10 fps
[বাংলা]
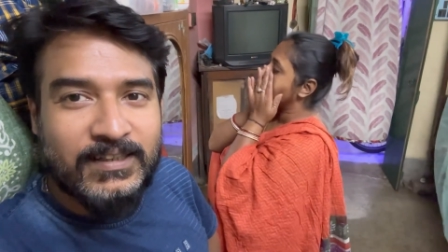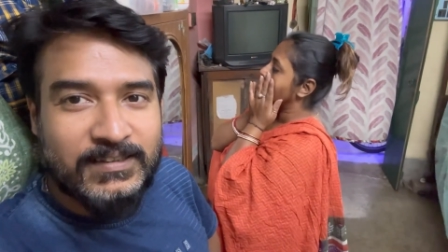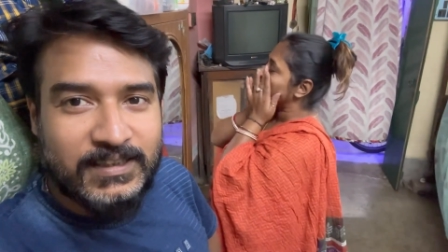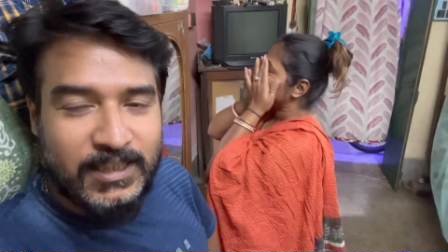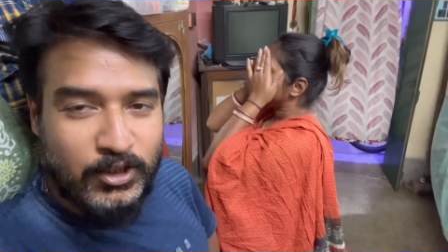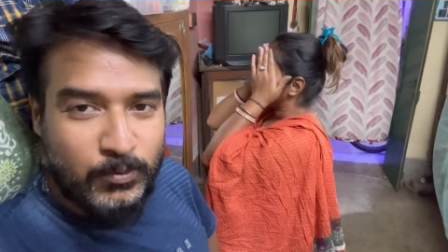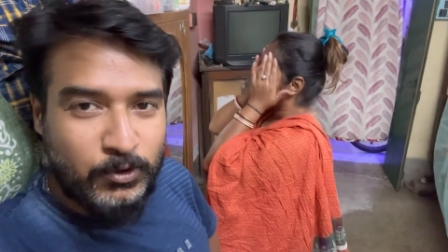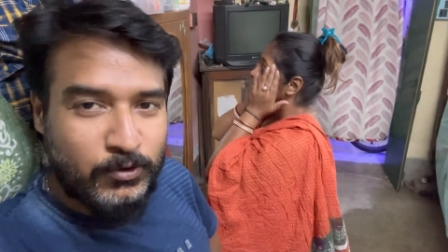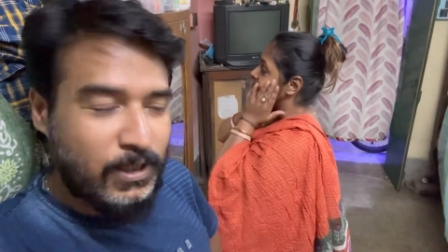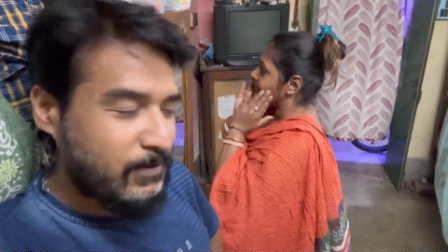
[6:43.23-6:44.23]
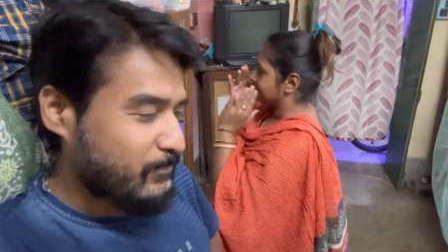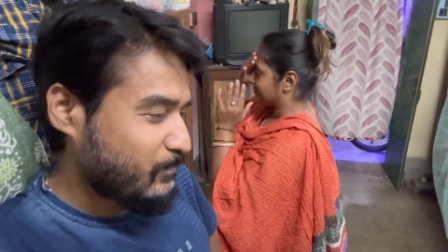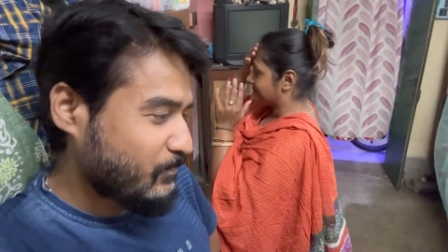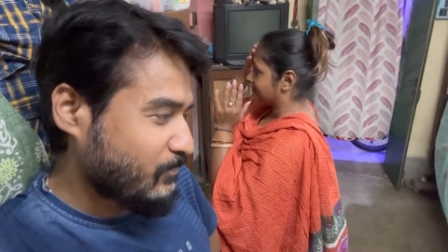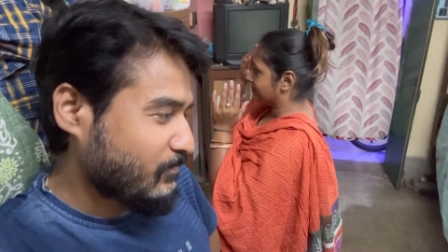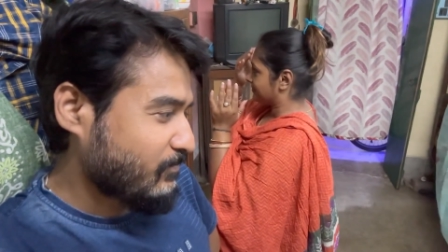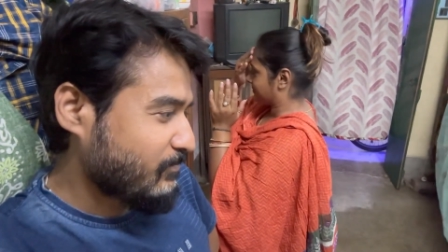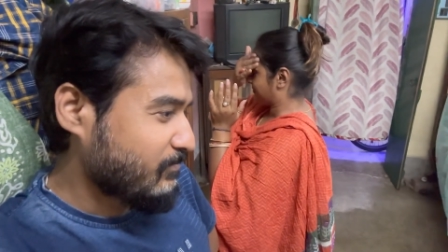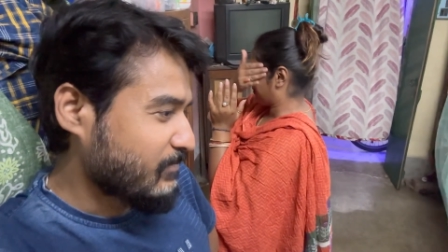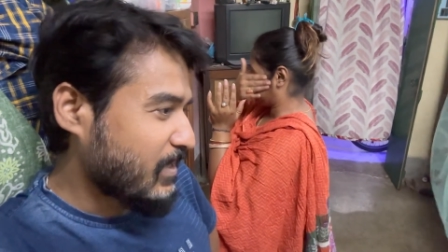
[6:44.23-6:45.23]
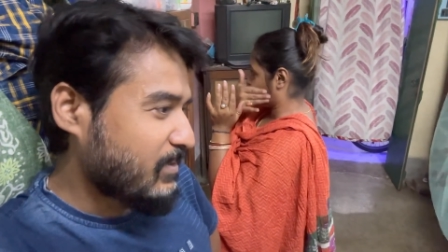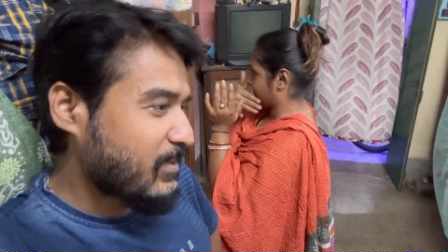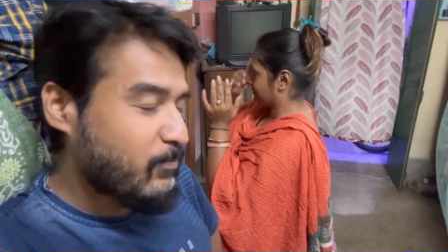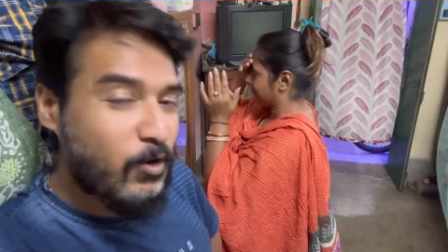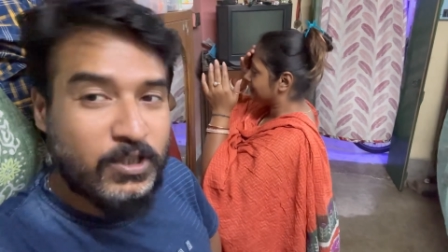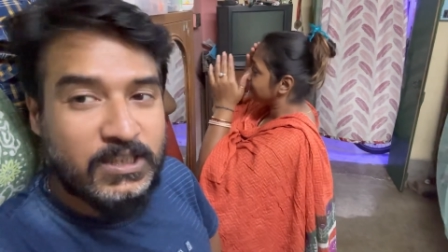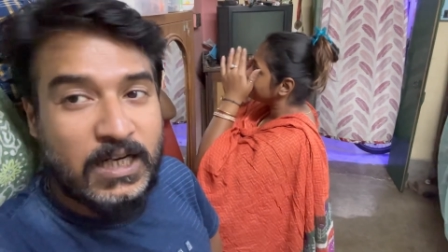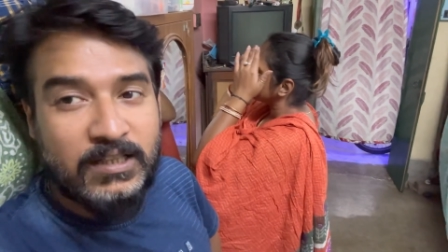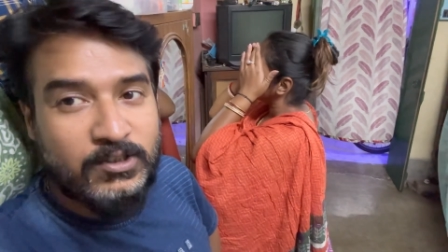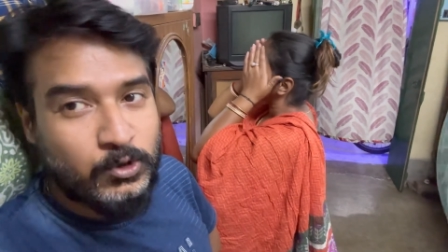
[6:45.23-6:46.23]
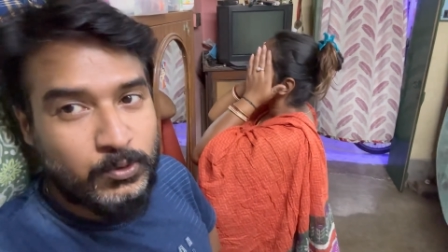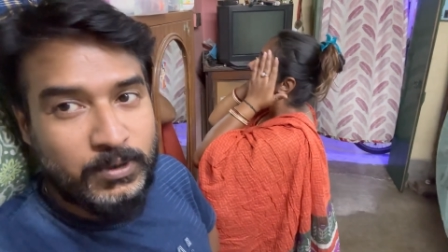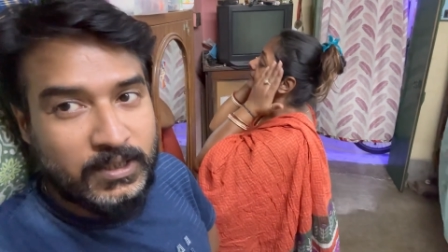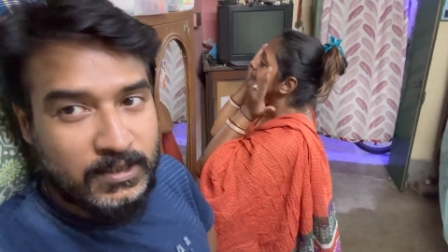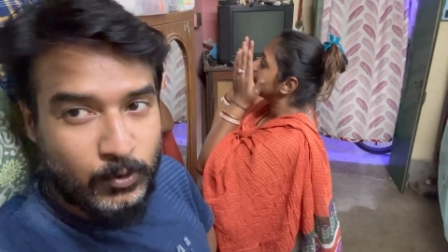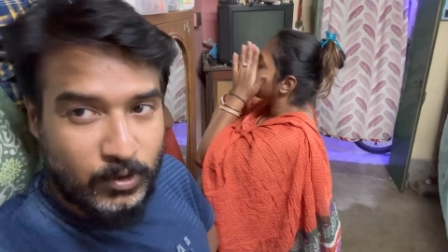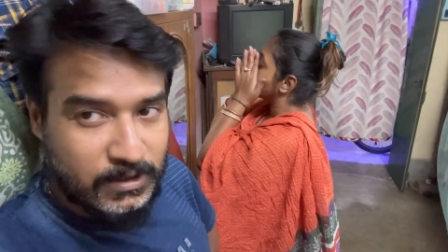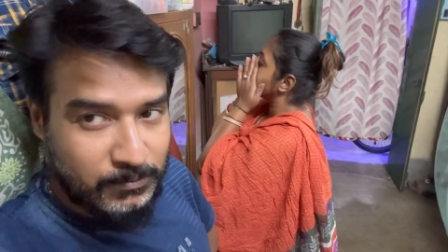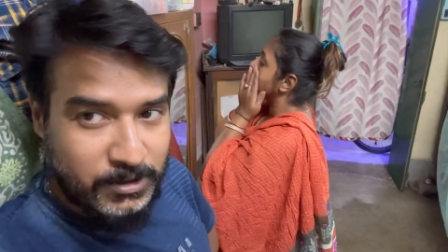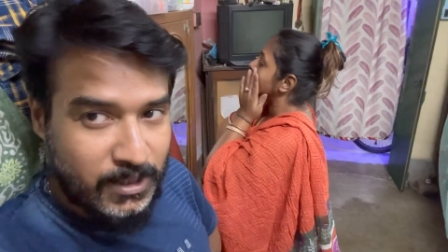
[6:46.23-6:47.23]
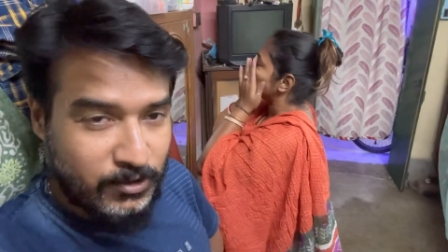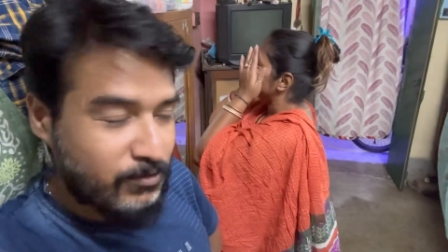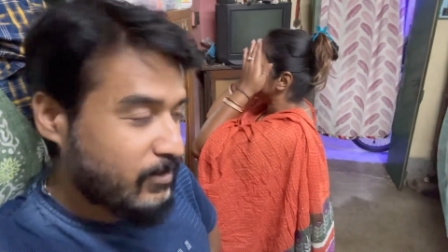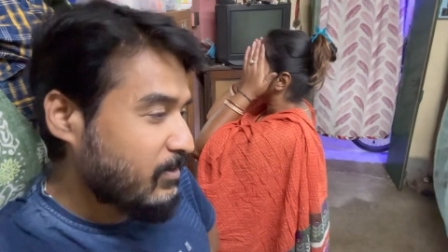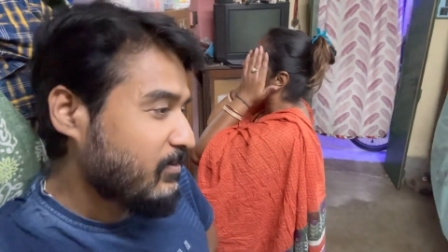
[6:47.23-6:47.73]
তা যাই হোক বন্ধুরা আজকের ব্লগটা সারাদিন সুস্মিতা কি করেছে আমি জানিও না